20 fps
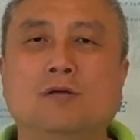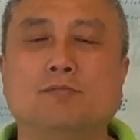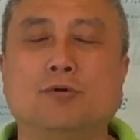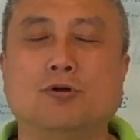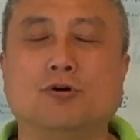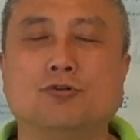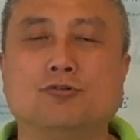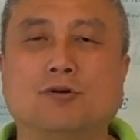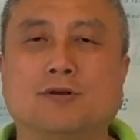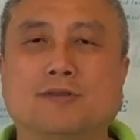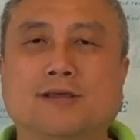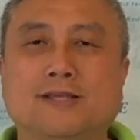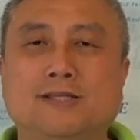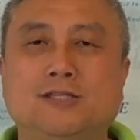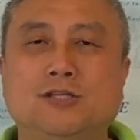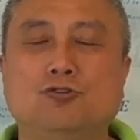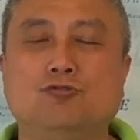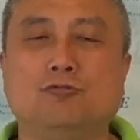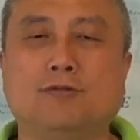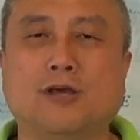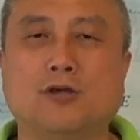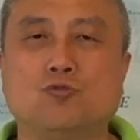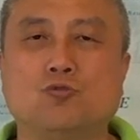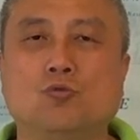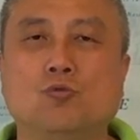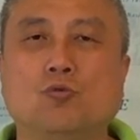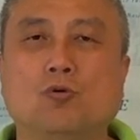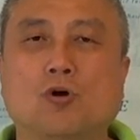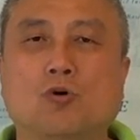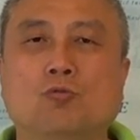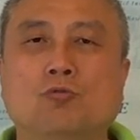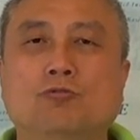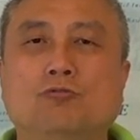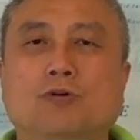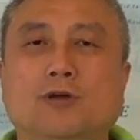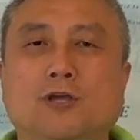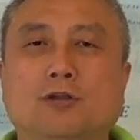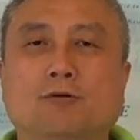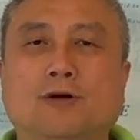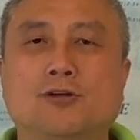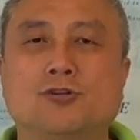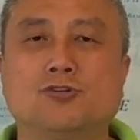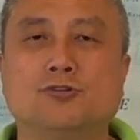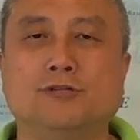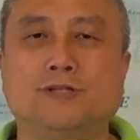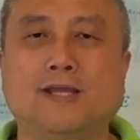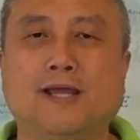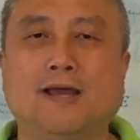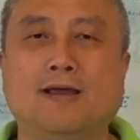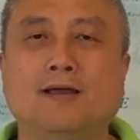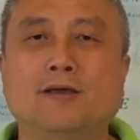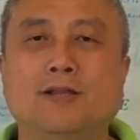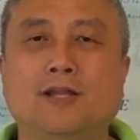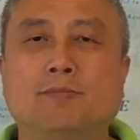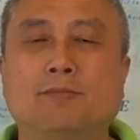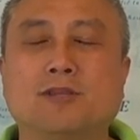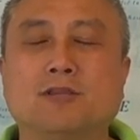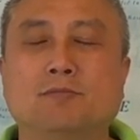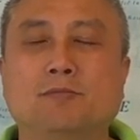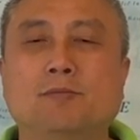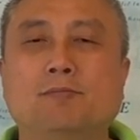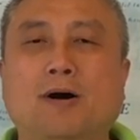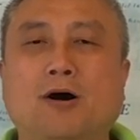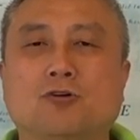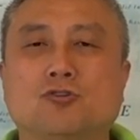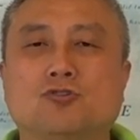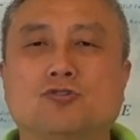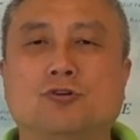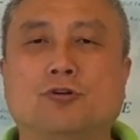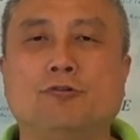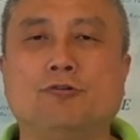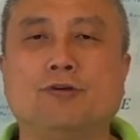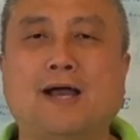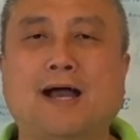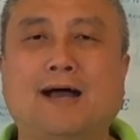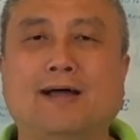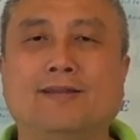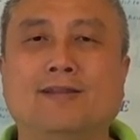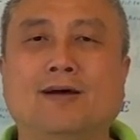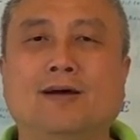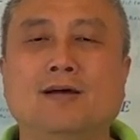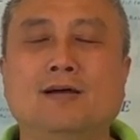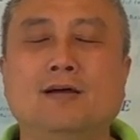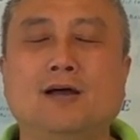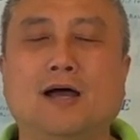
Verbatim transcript: 比如说再继续在中国工作一段时间，那么怎么保持绿卡呢？